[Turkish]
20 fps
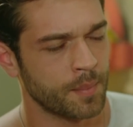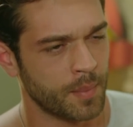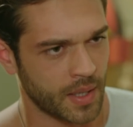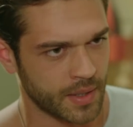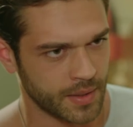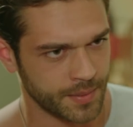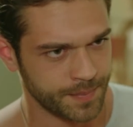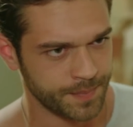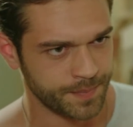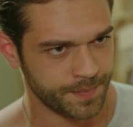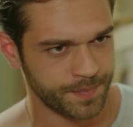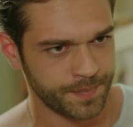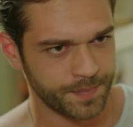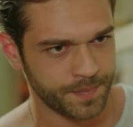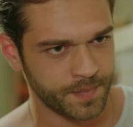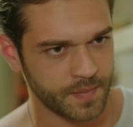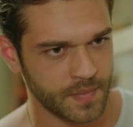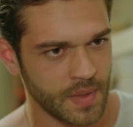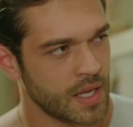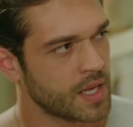Bak
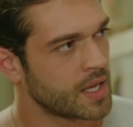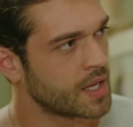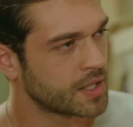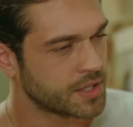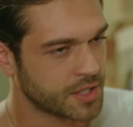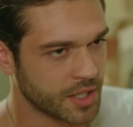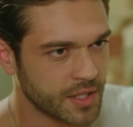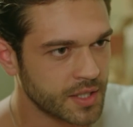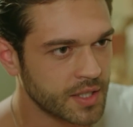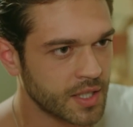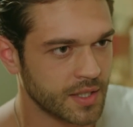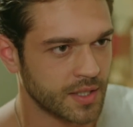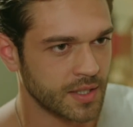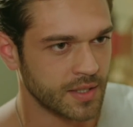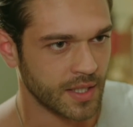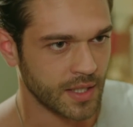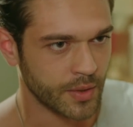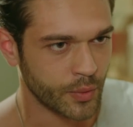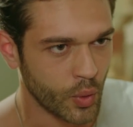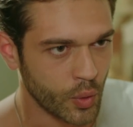çatı
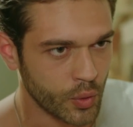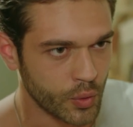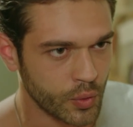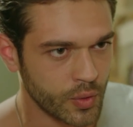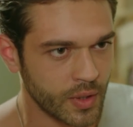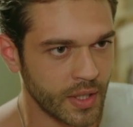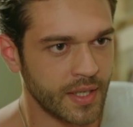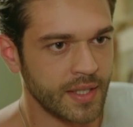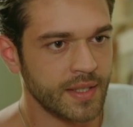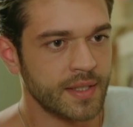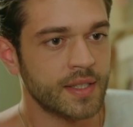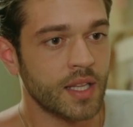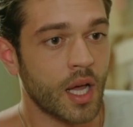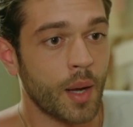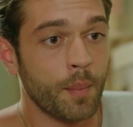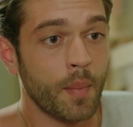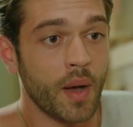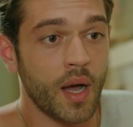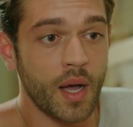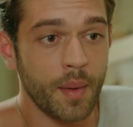katında gördüklerin
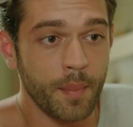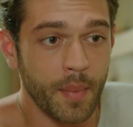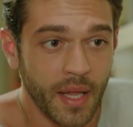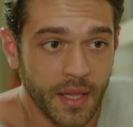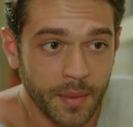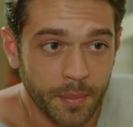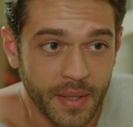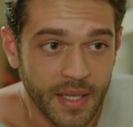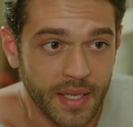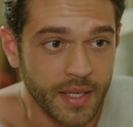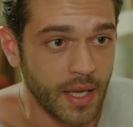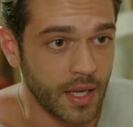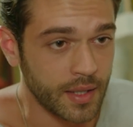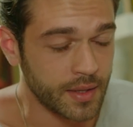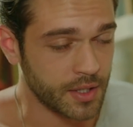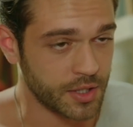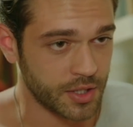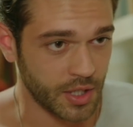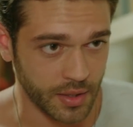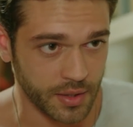tamamen bir
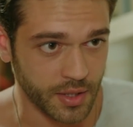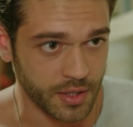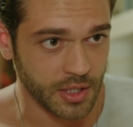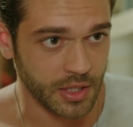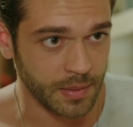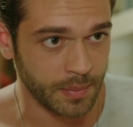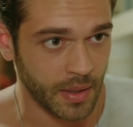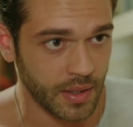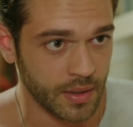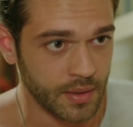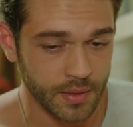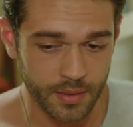yanlış anlaşılma.